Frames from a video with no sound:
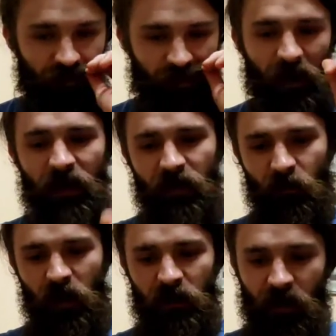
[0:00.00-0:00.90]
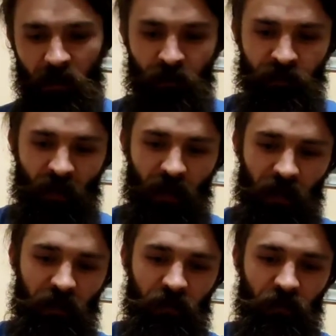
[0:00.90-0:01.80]
С маленькой-маленькой,
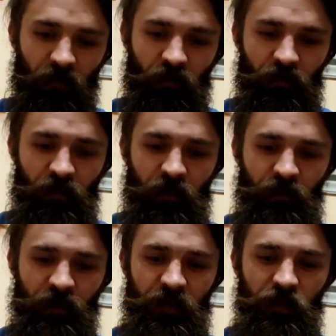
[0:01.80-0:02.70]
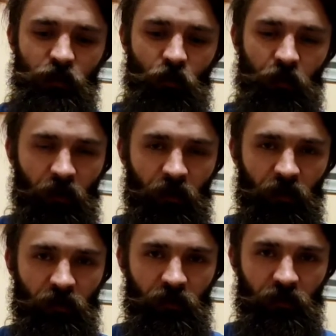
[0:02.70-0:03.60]
а, без дорисовки.
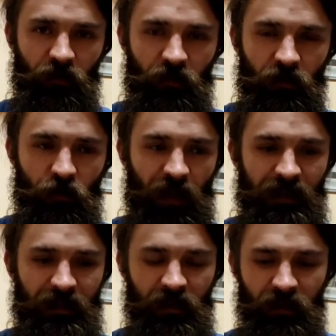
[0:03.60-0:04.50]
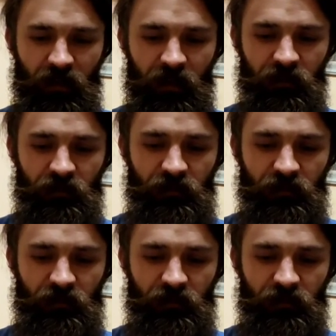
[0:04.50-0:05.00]
Куда ты и